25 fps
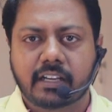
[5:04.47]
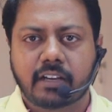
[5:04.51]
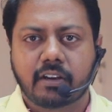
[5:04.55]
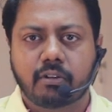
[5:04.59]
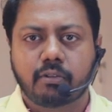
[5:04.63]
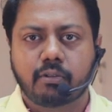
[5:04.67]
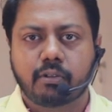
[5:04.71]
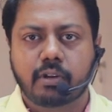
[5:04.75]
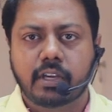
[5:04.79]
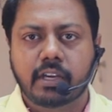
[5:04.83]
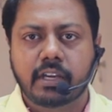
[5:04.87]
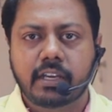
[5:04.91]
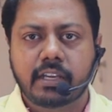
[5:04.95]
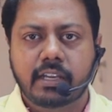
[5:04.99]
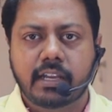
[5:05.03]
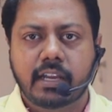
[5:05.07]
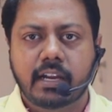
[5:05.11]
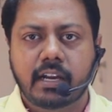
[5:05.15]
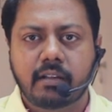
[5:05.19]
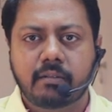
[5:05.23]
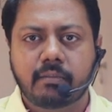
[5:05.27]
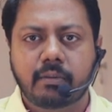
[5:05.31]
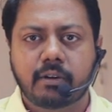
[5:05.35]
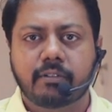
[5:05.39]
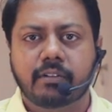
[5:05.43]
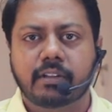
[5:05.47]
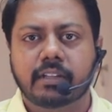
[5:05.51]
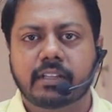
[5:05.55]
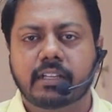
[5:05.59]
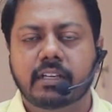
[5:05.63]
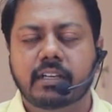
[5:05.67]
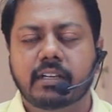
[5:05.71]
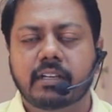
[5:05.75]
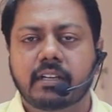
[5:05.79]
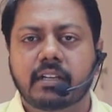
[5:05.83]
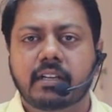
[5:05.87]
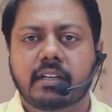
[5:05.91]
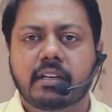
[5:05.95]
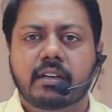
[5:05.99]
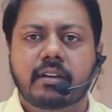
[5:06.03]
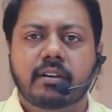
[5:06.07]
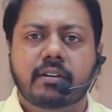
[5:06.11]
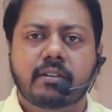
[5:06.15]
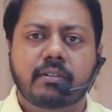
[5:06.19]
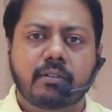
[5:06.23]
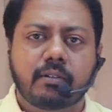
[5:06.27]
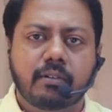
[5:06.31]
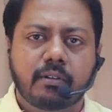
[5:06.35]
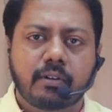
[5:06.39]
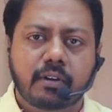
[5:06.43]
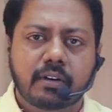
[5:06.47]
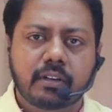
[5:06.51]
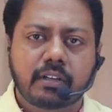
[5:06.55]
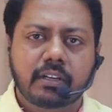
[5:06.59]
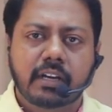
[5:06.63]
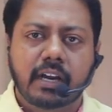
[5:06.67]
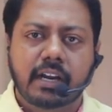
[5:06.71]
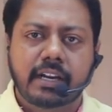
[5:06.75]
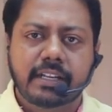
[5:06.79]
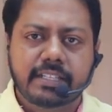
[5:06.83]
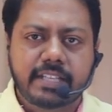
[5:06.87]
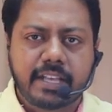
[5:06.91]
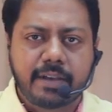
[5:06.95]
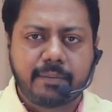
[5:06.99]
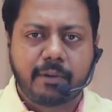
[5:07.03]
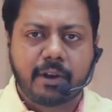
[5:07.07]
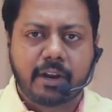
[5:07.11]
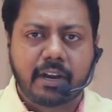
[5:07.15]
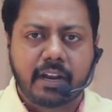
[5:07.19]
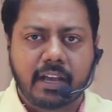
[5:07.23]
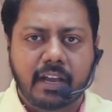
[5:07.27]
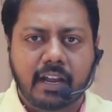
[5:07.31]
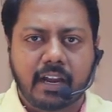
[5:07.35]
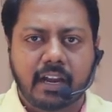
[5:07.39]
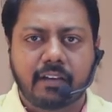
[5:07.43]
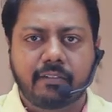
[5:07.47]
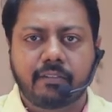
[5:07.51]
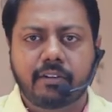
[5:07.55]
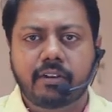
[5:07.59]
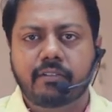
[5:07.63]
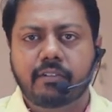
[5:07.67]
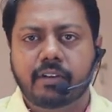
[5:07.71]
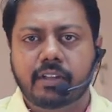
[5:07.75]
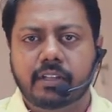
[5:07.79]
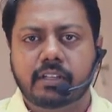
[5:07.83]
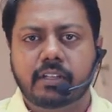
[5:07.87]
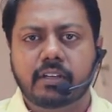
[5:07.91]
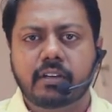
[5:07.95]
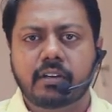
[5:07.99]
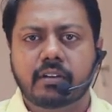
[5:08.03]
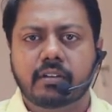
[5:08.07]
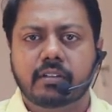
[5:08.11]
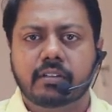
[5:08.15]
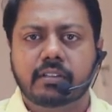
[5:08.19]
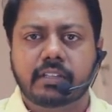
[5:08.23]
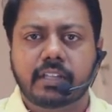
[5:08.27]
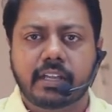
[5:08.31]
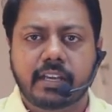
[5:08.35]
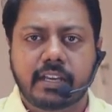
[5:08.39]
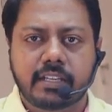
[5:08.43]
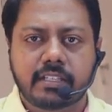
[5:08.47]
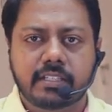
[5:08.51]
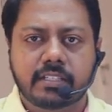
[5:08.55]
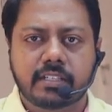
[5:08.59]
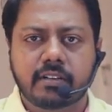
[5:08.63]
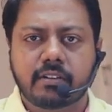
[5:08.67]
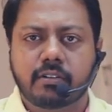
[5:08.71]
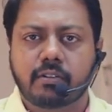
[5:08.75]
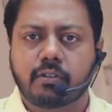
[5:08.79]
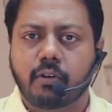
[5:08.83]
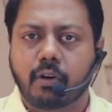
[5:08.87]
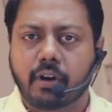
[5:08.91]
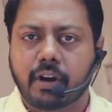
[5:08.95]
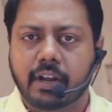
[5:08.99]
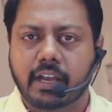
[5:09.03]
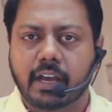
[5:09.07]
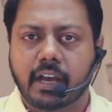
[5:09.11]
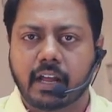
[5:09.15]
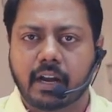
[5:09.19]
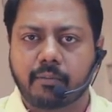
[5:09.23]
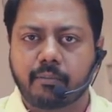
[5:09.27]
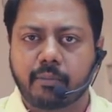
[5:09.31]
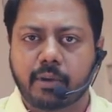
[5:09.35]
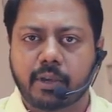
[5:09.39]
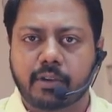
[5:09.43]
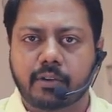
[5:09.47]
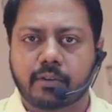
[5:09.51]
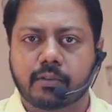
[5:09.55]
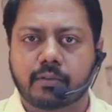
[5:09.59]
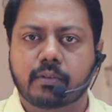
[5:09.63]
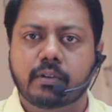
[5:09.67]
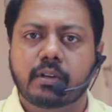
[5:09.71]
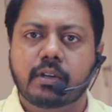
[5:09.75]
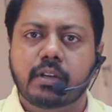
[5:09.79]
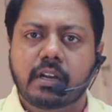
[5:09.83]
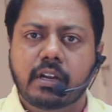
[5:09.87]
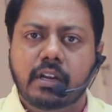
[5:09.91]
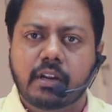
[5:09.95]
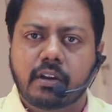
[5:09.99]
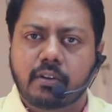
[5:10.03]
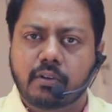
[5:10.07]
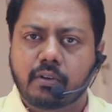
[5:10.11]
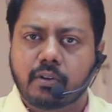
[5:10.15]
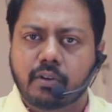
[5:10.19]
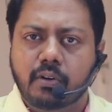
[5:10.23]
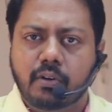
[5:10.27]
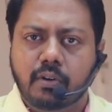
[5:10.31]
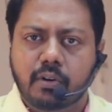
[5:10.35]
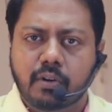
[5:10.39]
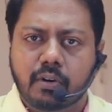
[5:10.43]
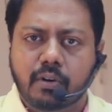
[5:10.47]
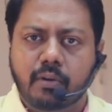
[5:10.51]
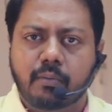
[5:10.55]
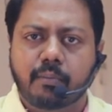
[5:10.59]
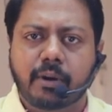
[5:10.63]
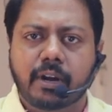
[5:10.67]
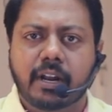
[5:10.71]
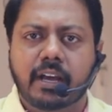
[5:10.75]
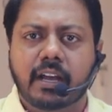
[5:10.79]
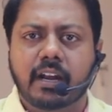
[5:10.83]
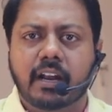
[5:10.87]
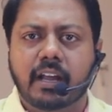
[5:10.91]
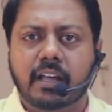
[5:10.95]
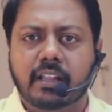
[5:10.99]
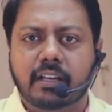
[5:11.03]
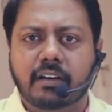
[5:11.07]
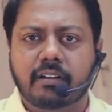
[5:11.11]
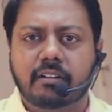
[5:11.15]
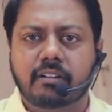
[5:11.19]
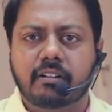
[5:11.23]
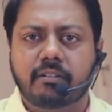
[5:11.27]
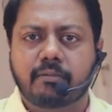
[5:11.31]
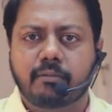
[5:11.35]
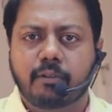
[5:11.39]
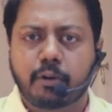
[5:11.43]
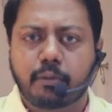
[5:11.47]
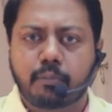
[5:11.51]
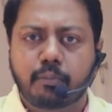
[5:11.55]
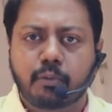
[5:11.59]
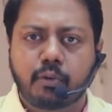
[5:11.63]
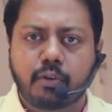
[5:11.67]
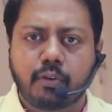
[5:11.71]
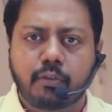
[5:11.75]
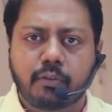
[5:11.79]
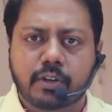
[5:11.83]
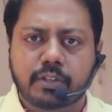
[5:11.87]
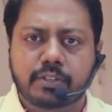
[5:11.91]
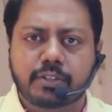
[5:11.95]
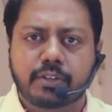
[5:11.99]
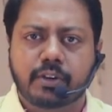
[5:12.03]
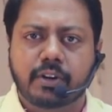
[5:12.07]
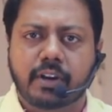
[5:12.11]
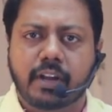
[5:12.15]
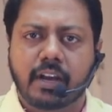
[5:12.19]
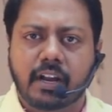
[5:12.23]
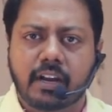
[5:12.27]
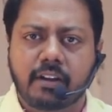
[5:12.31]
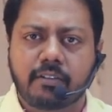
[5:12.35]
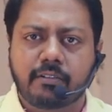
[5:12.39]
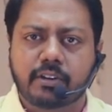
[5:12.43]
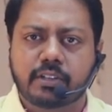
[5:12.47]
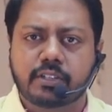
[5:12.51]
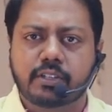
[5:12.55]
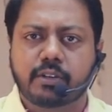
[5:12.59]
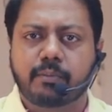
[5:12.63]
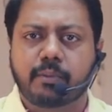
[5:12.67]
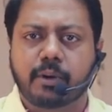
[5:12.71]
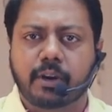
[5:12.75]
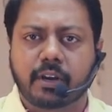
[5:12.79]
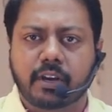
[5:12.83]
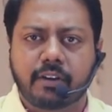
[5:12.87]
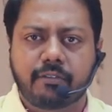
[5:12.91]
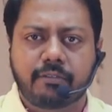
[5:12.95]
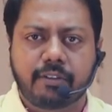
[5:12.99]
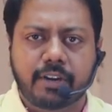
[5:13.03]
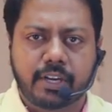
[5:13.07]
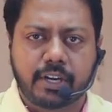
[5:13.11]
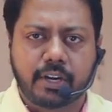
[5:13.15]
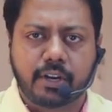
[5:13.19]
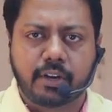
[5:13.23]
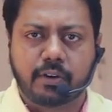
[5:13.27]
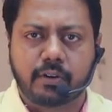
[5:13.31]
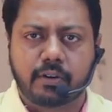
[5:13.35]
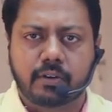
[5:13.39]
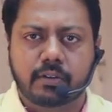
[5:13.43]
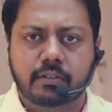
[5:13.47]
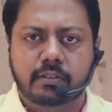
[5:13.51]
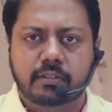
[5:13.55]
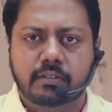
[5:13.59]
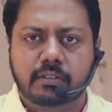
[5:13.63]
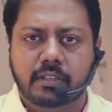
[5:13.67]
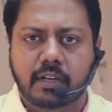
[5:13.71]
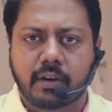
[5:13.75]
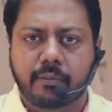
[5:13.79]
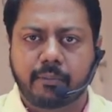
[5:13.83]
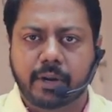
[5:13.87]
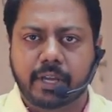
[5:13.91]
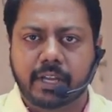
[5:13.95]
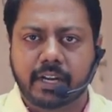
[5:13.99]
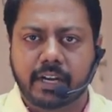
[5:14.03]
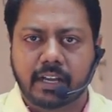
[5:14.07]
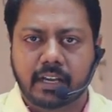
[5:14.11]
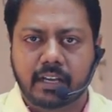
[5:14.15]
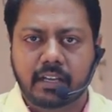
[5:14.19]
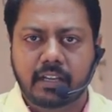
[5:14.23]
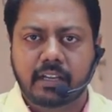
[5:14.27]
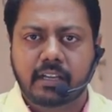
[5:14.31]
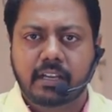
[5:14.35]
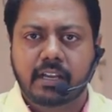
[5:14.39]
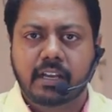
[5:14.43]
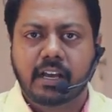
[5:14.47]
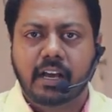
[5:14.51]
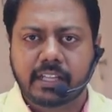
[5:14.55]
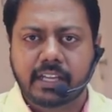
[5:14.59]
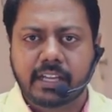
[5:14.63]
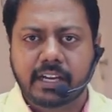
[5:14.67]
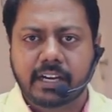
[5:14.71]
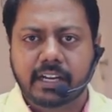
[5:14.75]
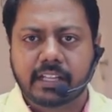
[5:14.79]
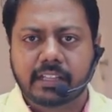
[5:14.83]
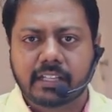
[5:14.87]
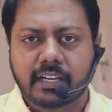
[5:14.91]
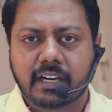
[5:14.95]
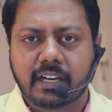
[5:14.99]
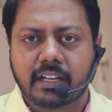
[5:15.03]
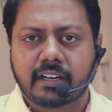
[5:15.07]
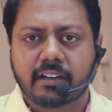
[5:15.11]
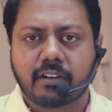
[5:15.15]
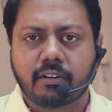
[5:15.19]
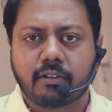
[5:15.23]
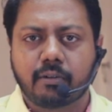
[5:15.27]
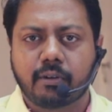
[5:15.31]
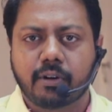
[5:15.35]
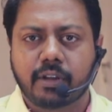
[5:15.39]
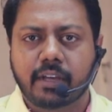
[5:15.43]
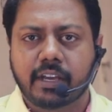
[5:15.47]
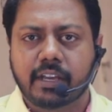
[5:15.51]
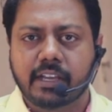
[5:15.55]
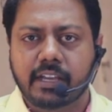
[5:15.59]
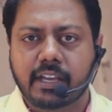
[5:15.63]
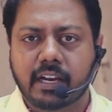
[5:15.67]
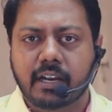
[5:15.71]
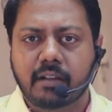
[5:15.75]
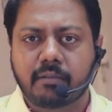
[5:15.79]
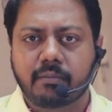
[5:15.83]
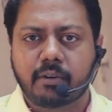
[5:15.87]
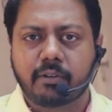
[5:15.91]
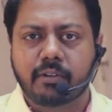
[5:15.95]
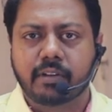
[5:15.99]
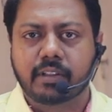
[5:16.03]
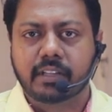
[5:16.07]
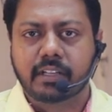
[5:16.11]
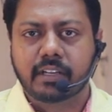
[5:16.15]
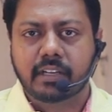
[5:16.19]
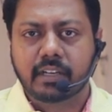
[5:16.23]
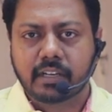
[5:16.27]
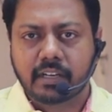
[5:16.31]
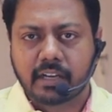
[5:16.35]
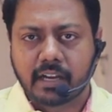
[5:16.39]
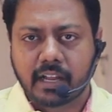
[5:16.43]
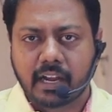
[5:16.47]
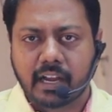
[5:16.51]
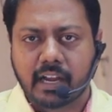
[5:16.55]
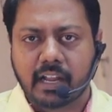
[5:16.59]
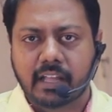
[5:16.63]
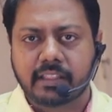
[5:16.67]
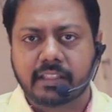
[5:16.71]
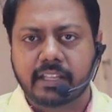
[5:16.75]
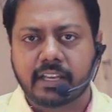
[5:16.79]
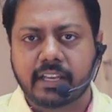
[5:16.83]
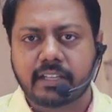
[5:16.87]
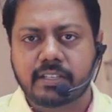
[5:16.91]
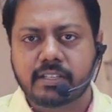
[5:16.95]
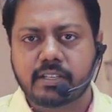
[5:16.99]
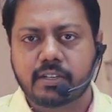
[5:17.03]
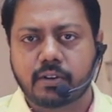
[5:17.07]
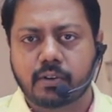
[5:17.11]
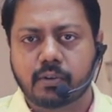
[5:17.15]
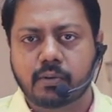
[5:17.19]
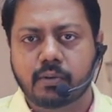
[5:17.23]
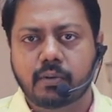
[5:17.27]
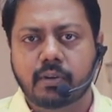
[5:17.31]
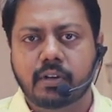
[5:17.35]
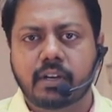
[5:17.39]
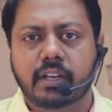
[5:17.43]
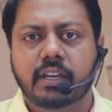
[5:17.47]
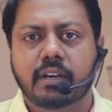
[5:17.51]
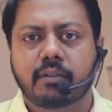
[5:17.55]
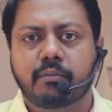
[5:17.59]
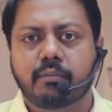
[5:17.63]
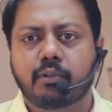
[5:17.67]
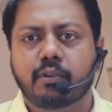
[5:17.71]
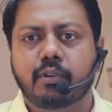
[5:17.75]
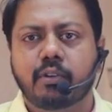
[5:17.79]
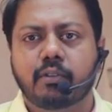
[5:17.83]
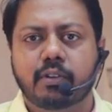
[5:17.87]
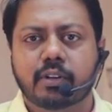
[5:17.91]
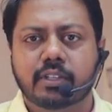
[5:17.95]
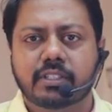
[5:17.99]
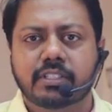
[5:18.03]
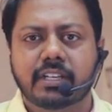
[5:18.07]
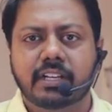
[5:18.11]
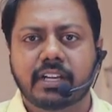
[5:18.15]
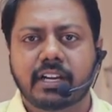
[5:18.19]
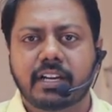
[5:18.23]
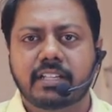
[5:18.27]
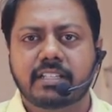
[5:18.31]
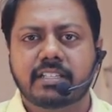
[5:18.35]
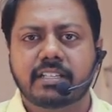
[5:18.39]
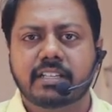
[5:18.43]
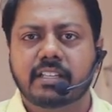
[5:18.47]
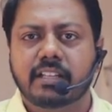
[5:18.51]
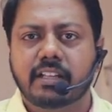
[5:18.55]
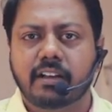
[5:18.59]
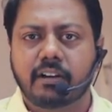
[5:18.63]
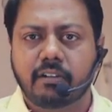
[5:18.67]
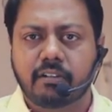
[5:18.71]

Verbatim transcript: இருக்கக்கூடிய எலும்பு வந்து ஒரு கணிசமான அளவு வந்து தேஞ்சு குறைய ஆரம்பிக்கும் ரொம்ப நாள் அதாவது ஒரு மூணு வருஷம் நாலு வருஷம் பக்கம் விட்டுட்டோம் அப்படின்னா இந்த இடத்துல இருக்கக்கூடிய எலும்பு வந்து நல்லா தேஞ்சிருக்கும் நீங்க மூணு வருஷம் கழிச்சு